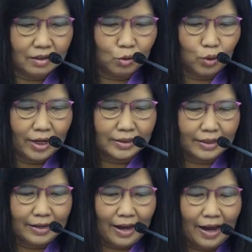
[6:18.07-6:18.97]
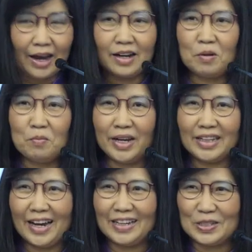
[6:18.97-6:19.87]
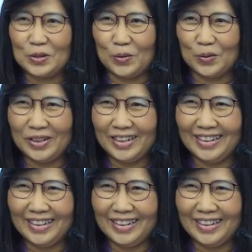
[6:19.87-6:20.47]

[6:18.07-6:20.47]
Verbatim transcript: คุณณัฐยา เมนไทยสงฆ์